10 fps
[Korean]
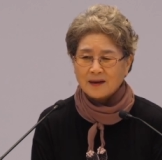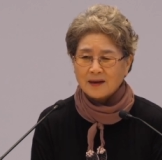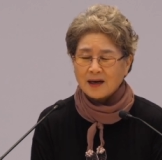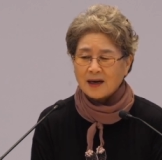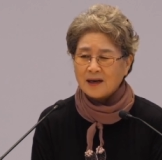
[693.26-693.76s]

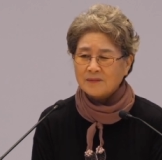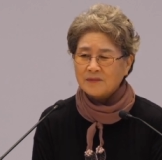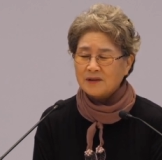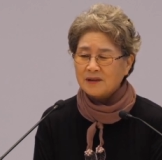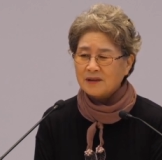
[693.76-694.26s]

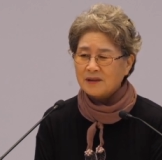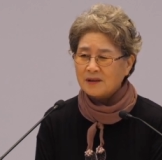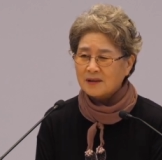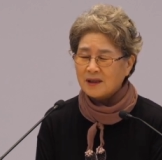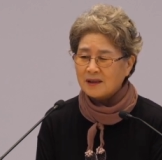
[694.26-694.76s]

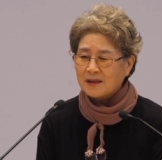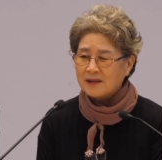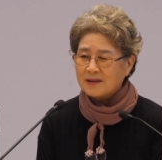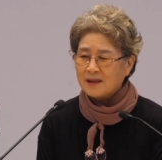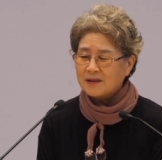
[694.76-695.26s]
아무리
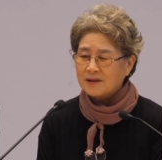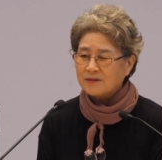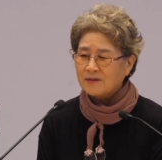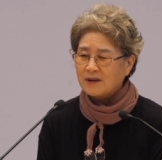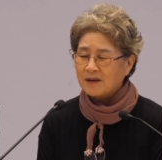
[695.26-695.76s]
다니엘 세
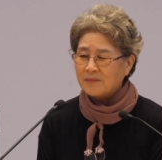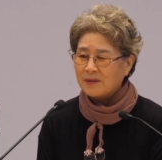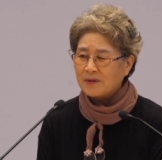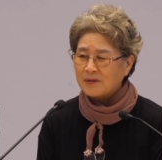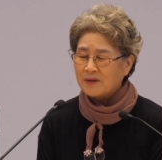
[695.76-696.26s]
친구가
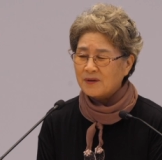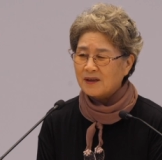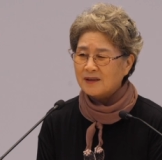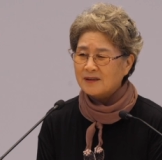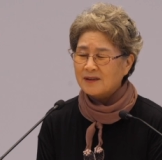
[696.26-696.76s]
바벨론에
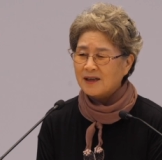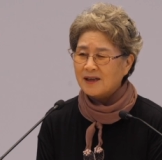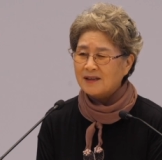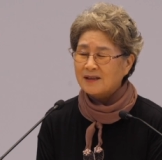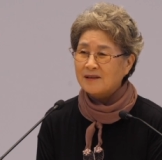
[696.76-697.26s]
가서 내
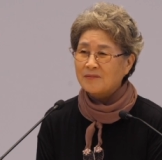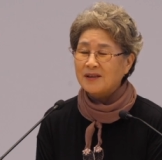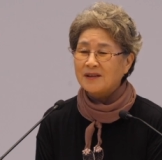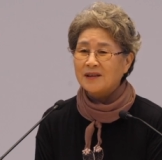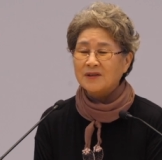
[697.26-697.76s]
하나님
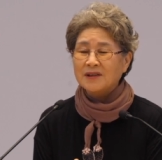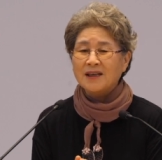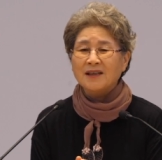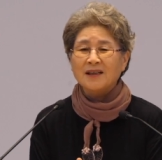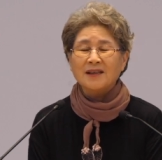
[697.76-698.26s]
뜻대로
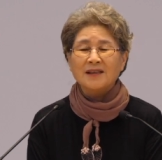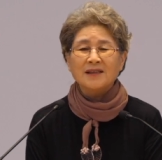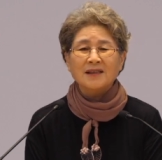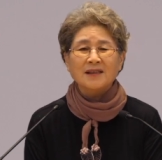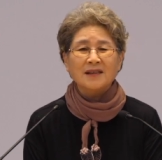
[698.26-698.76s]

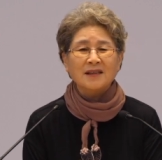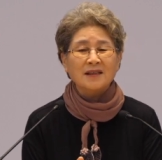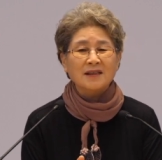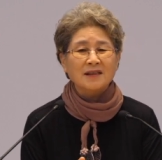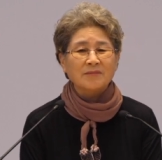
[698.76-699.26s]
살아야지
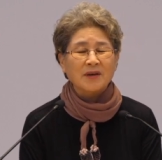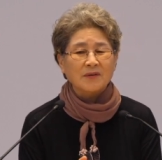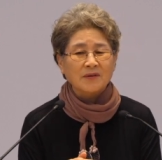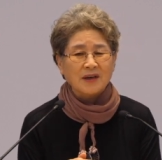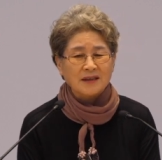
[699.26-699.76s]

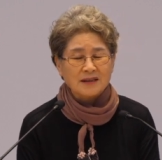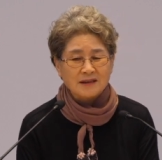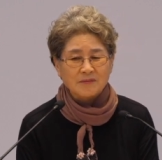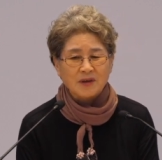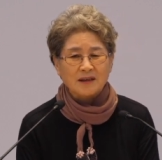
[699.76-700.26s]
결심하고
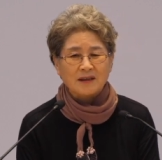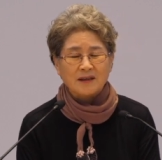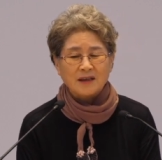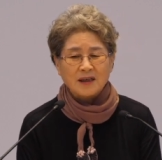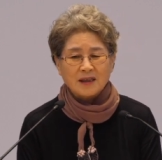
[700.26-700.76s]
갔지만
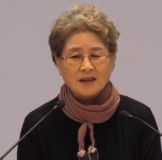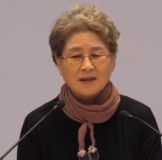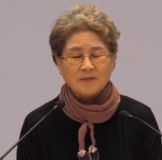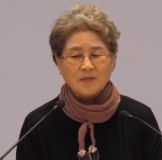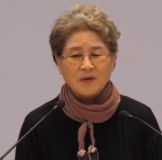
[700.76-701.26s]
그
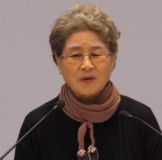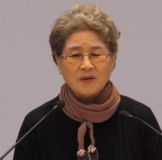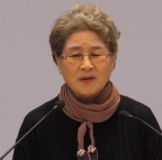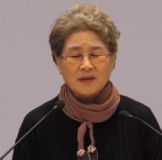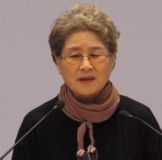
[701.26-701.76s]

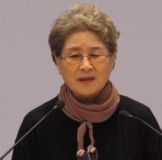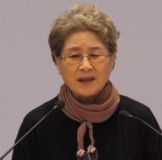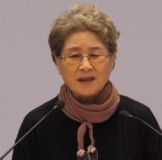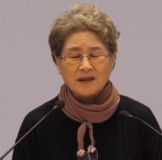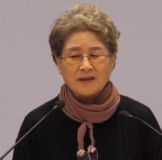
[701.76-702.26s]
모든
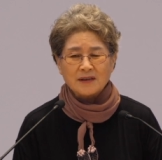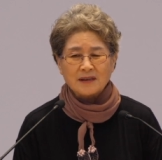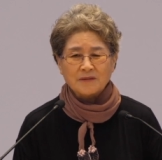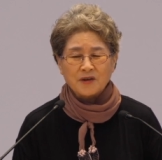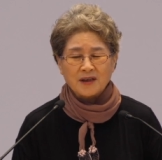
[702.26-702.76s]
생활
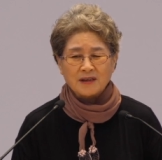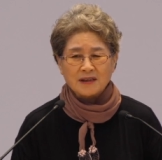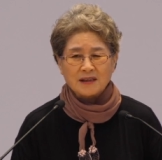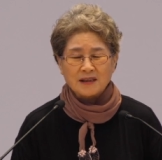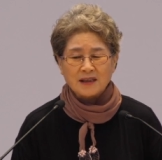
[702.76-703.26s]
습관,
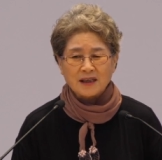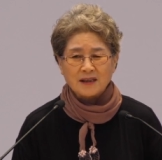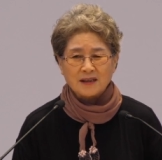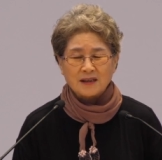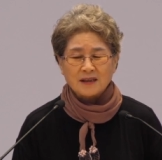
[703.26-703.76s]

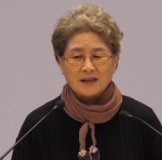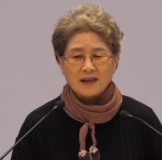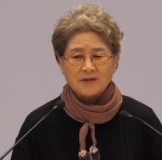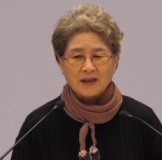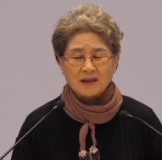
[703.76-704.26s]
신앙
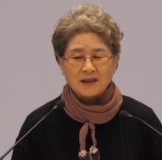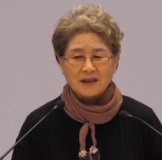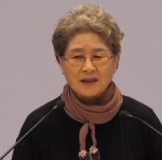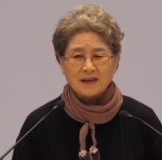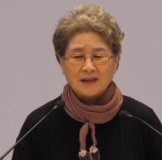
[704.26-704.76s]
생활에